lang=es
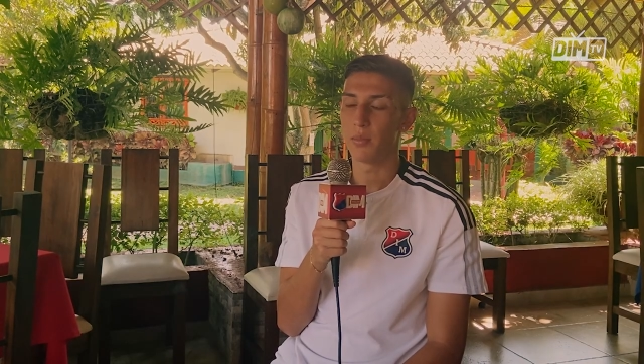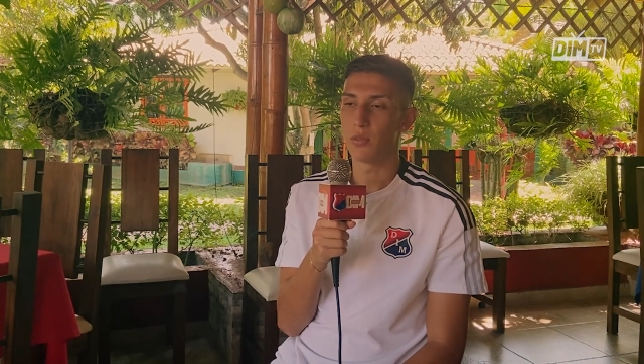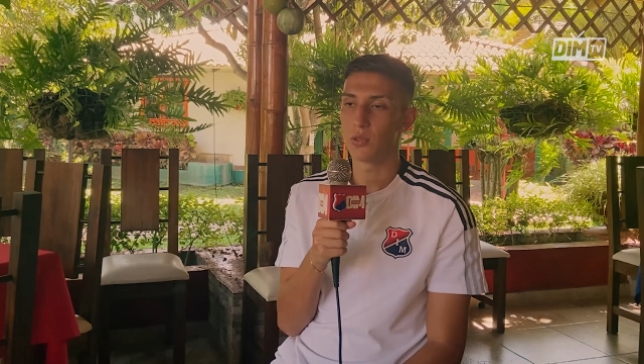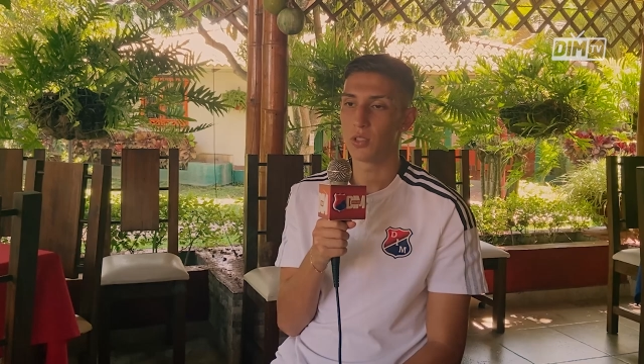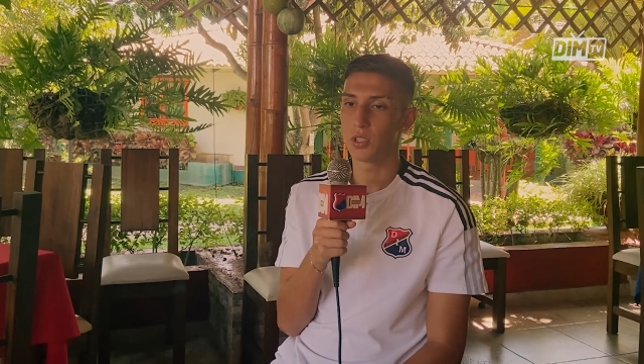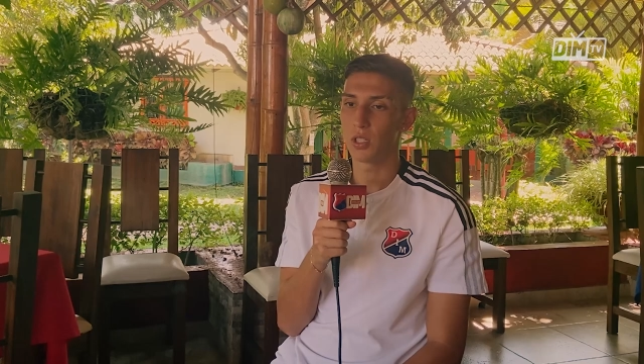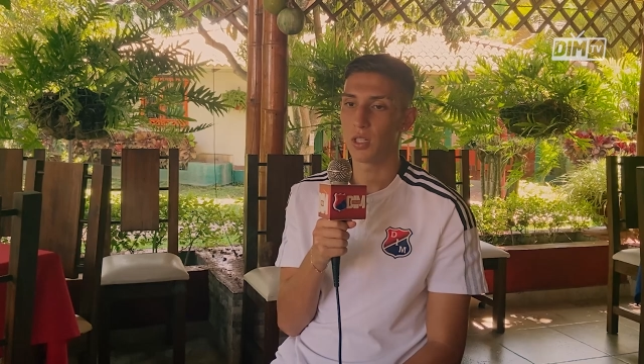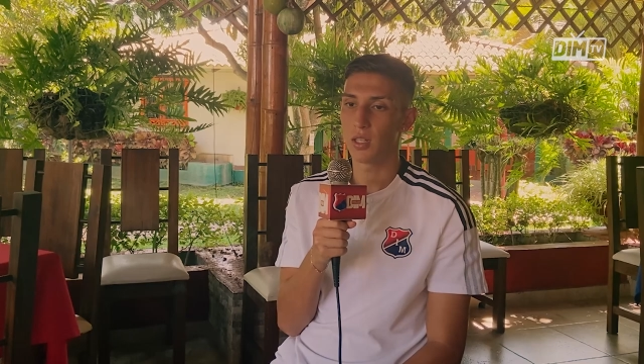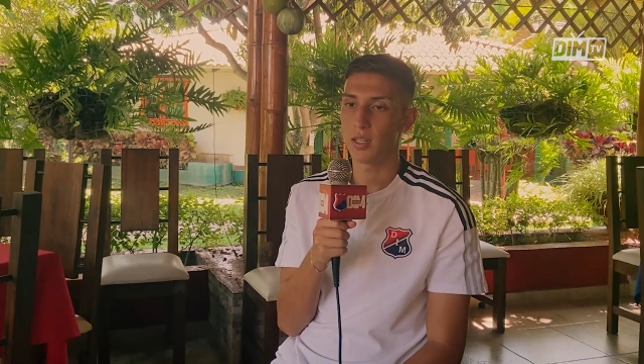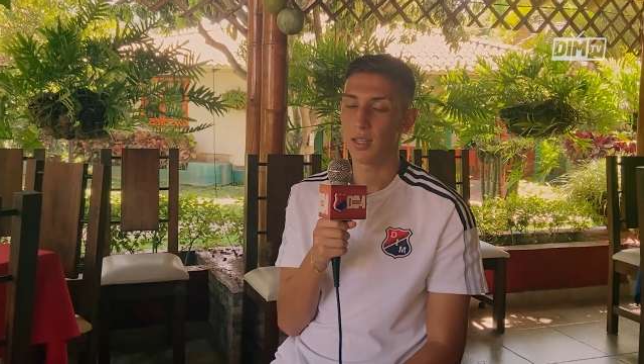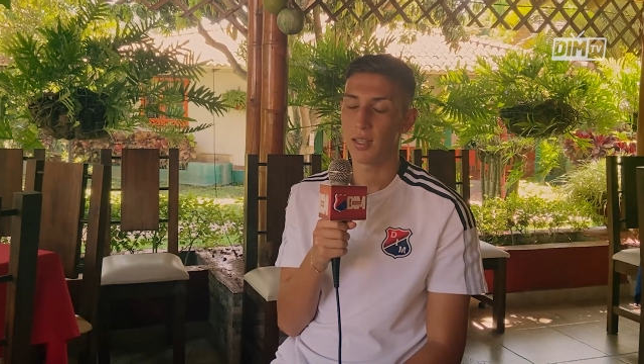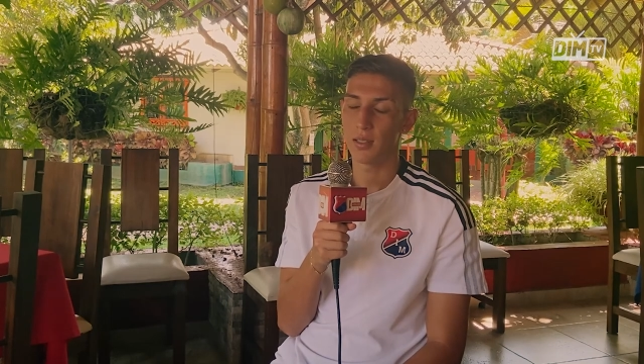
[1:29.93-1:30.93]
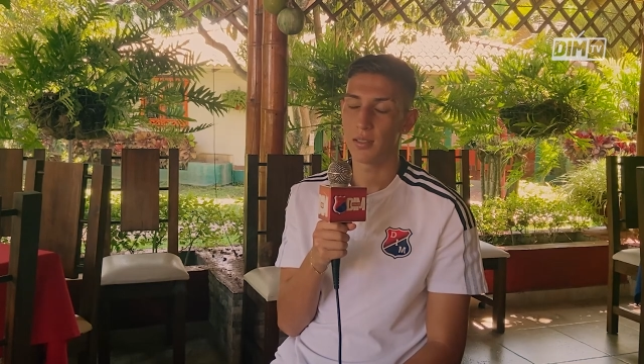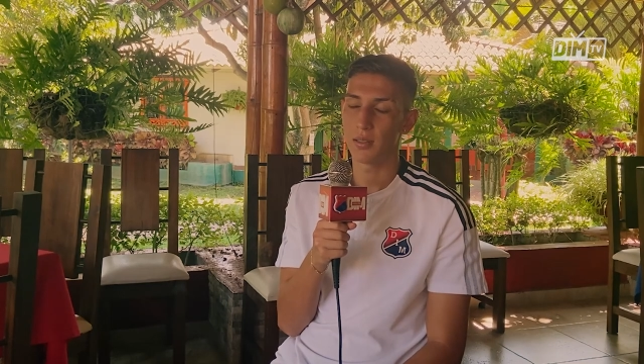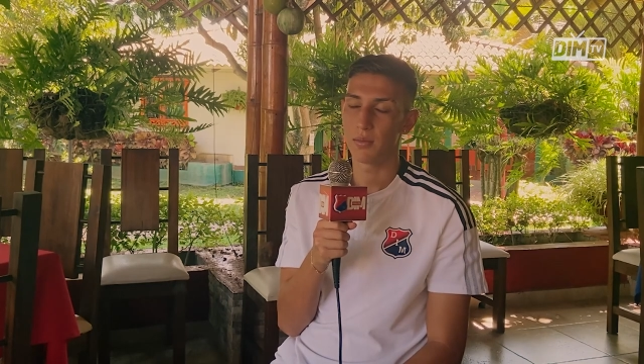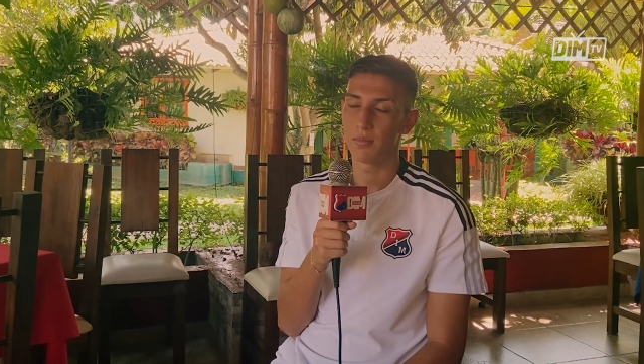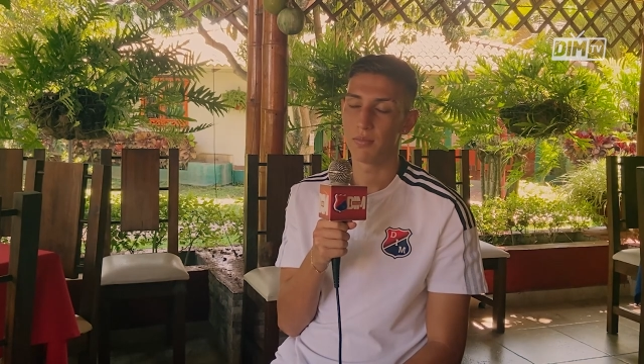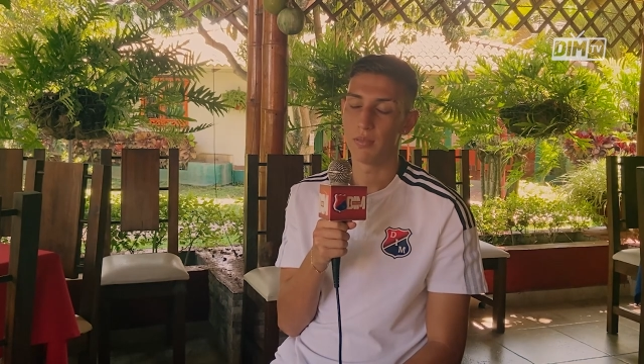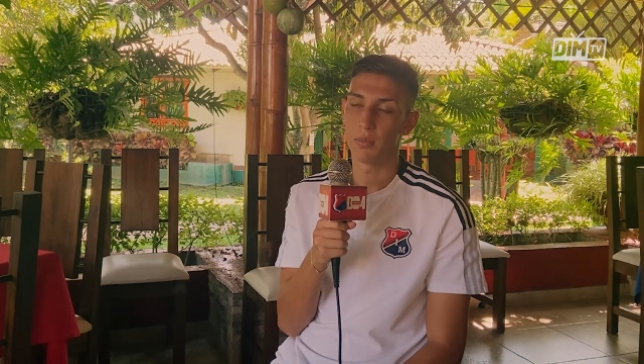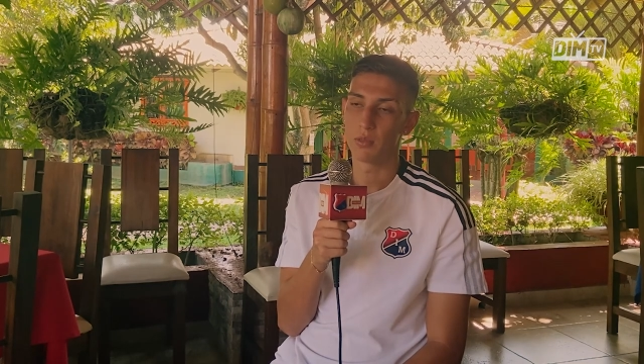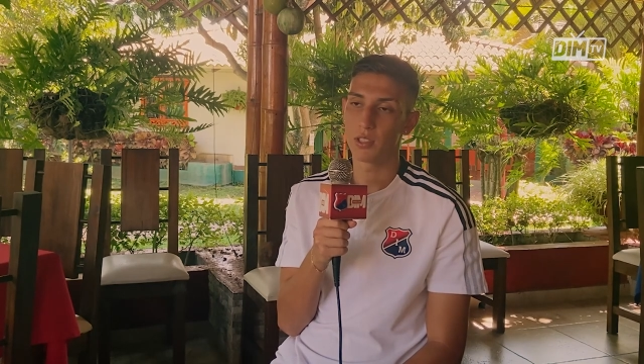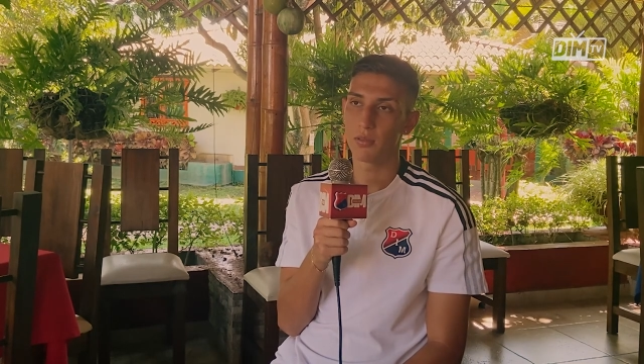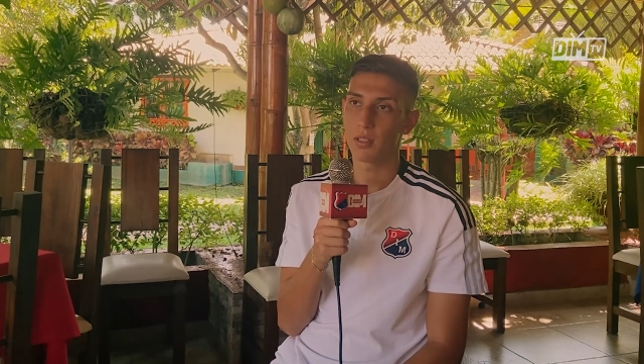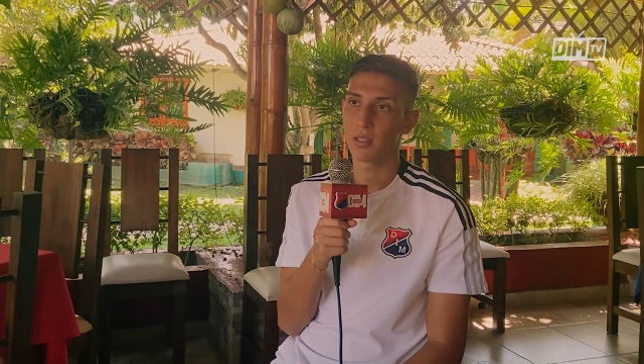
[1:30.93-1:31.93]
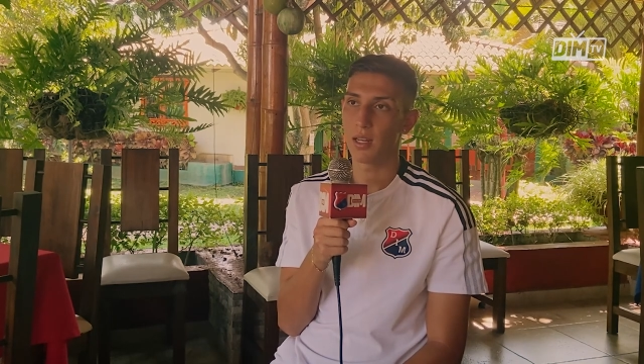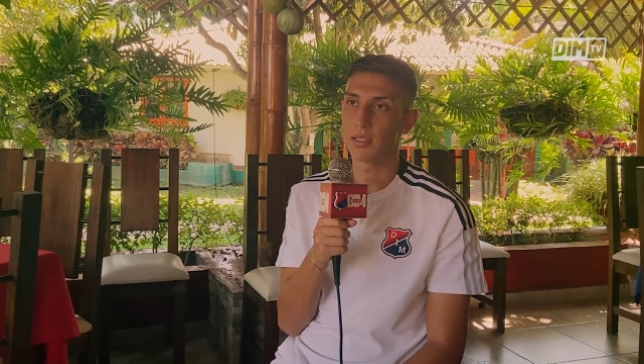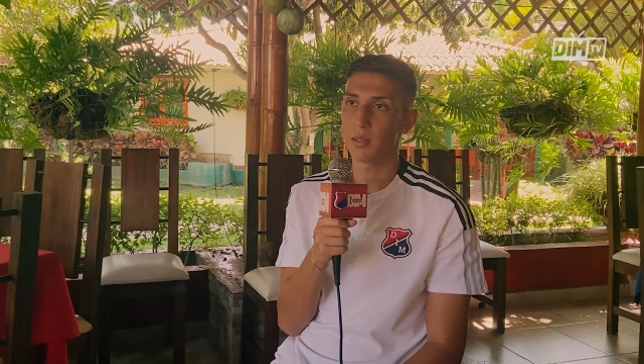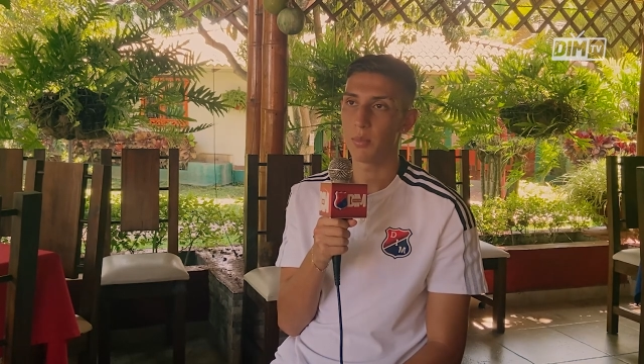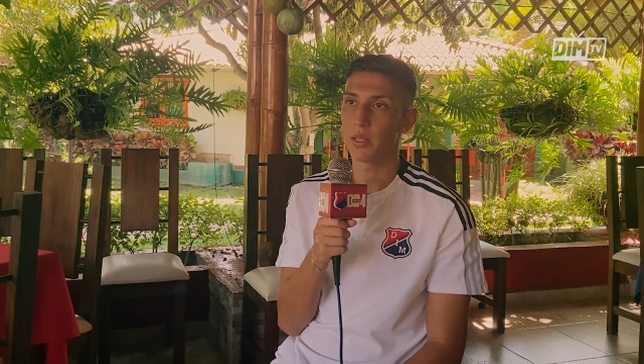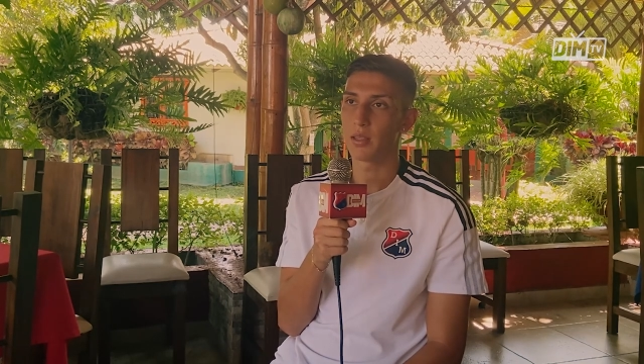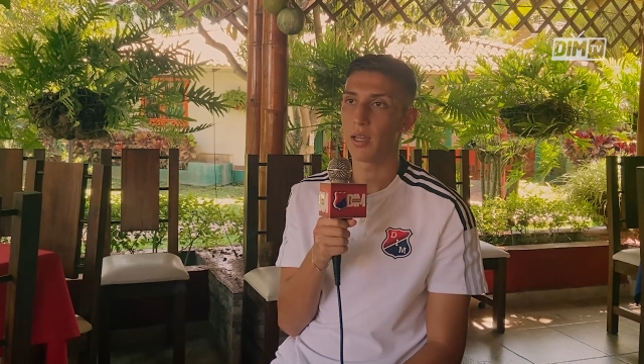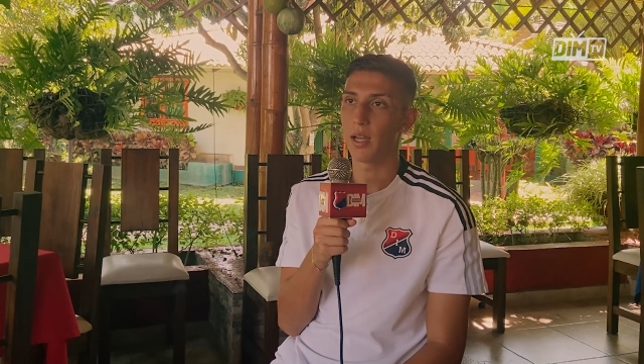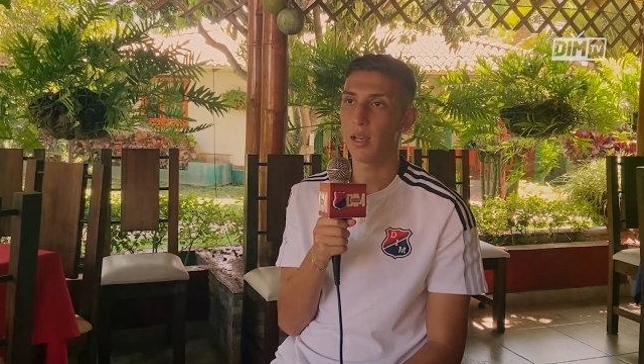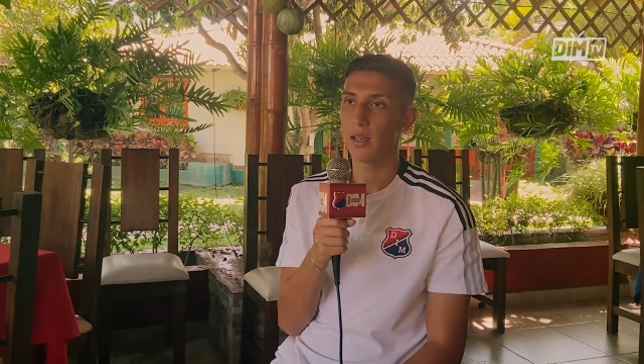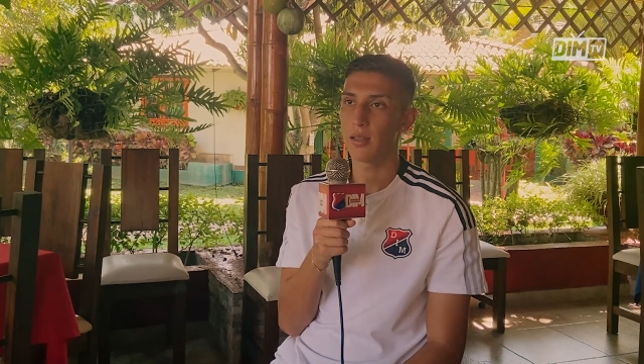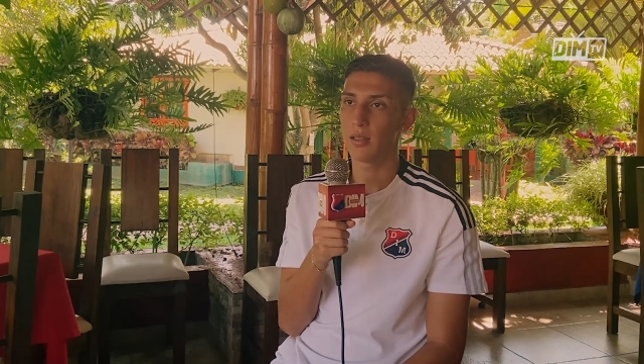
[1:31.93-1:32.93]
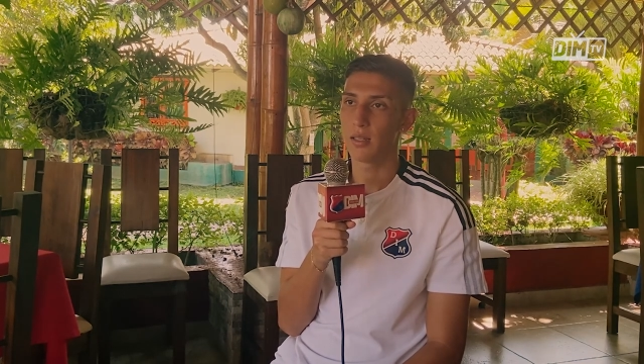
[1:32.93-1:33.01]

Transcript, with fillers: mucha fortaleza mental,